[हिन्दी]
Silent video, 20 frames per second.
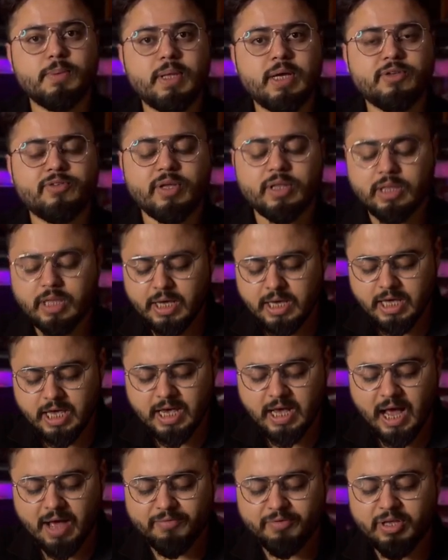देख सकते हैं ये
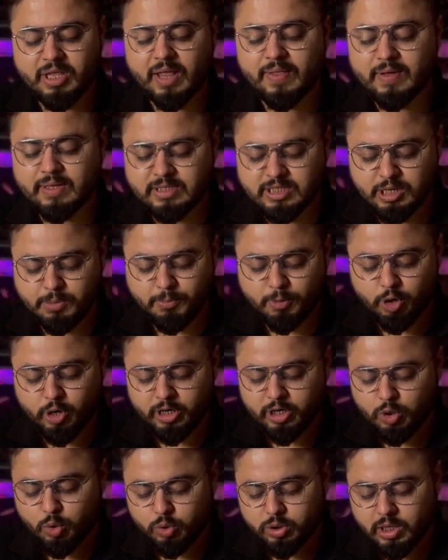काफ़ी ज़्यादा अच्छे
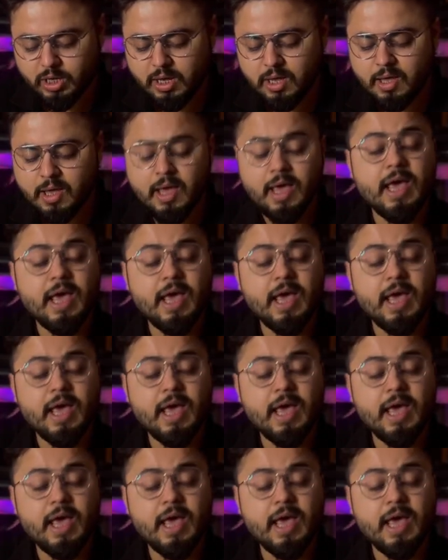प्रोडक्ट होते हैं